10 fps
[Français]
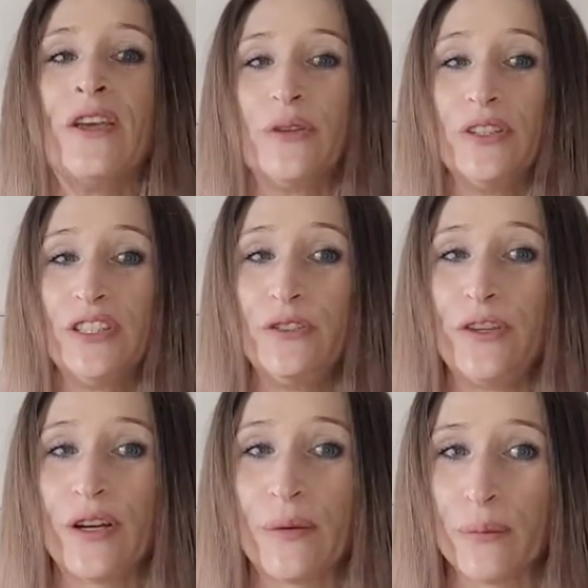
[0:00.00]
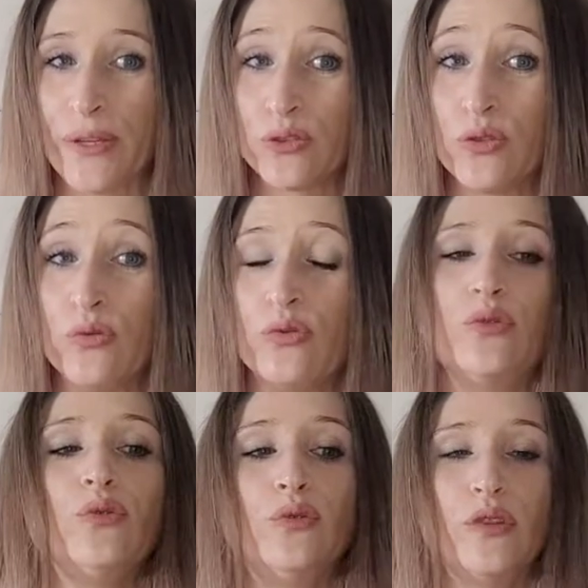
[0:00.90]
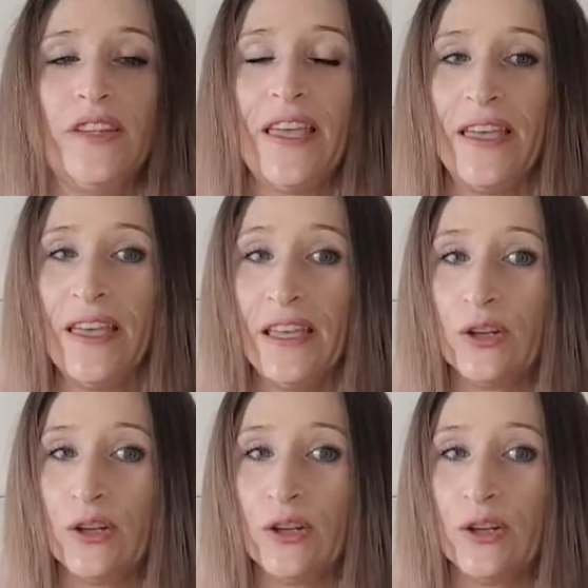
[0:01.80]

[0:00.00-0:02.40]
que les différentes personnes vont nous donner